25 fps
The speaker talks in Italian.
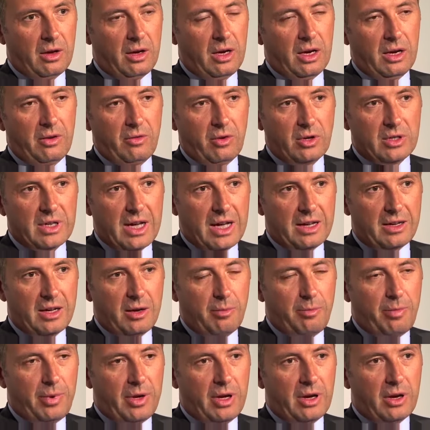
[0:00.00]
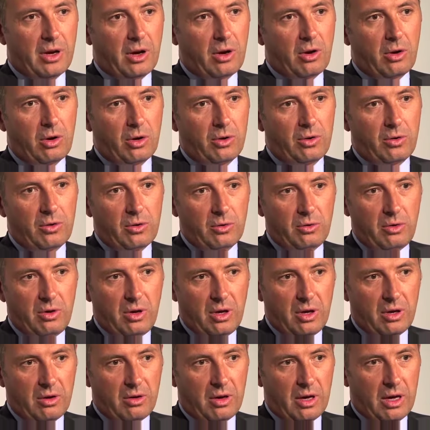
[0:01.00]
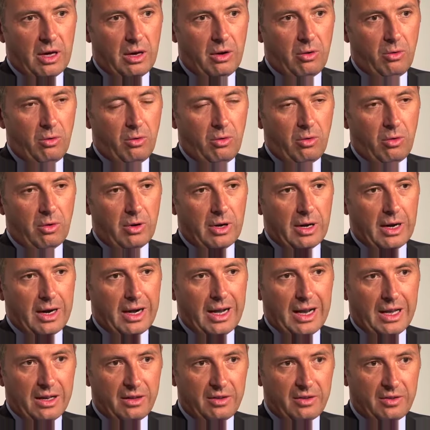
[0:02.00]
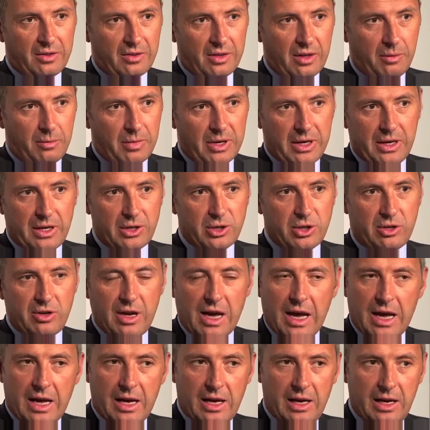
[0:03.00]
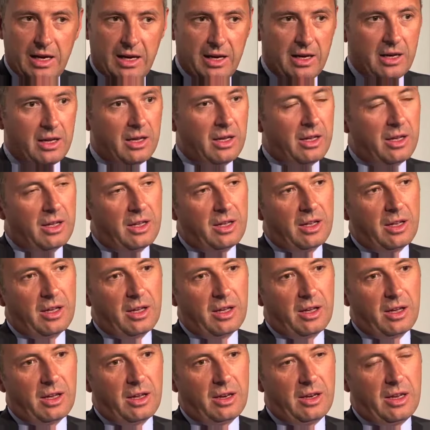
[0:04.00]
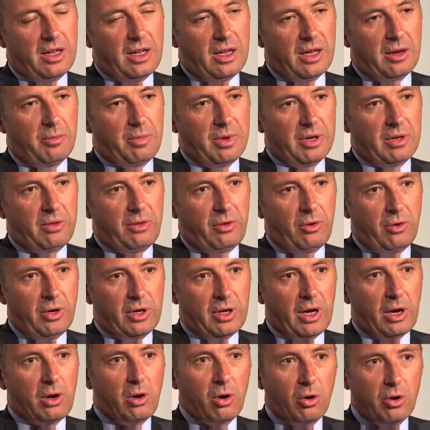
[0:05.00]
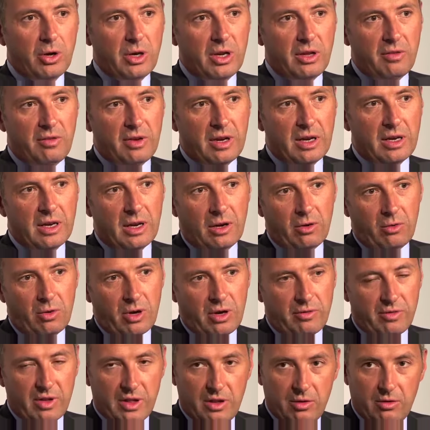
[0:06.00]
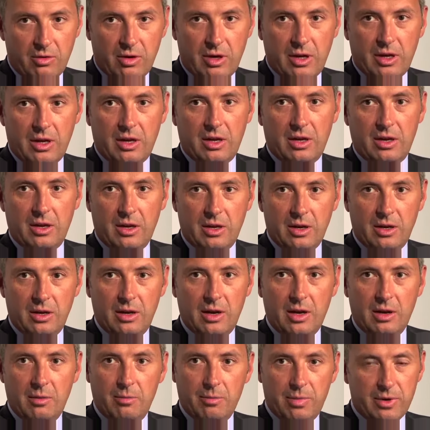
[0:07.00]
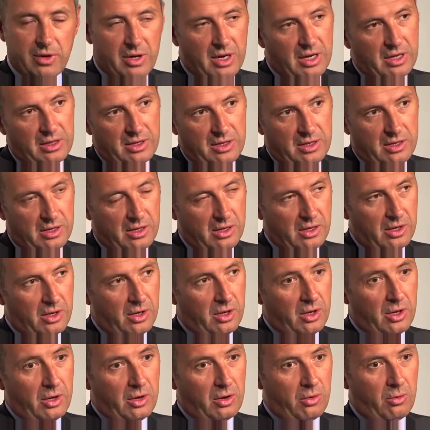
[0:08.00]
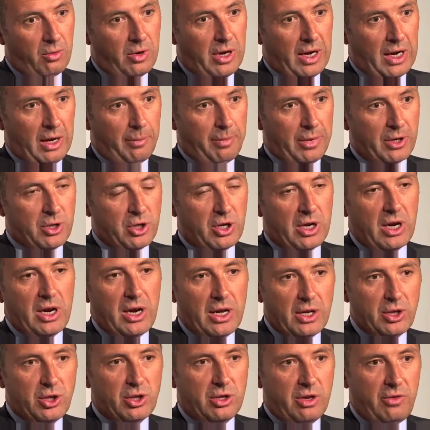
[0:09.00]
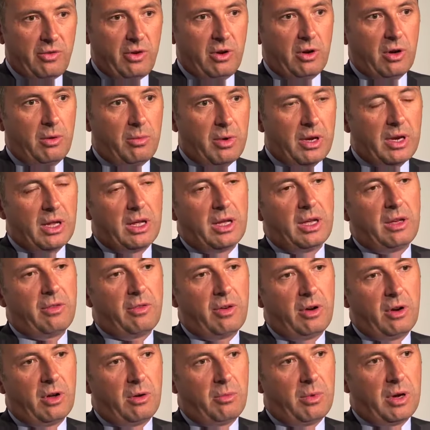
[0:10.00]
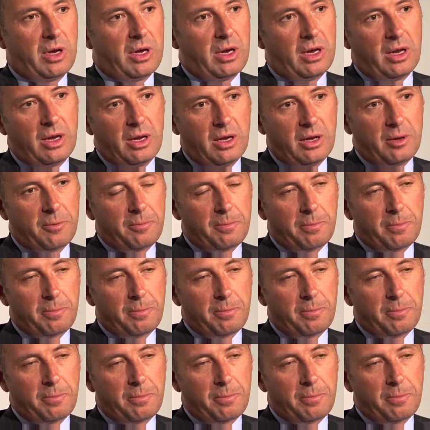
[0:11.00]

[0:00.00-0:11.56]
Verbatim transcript: lavorare per costruire una classe manageriale di eh, persone che condividano una visione dell'impresa, una capacità di leggere i fenomeni, i fenomeni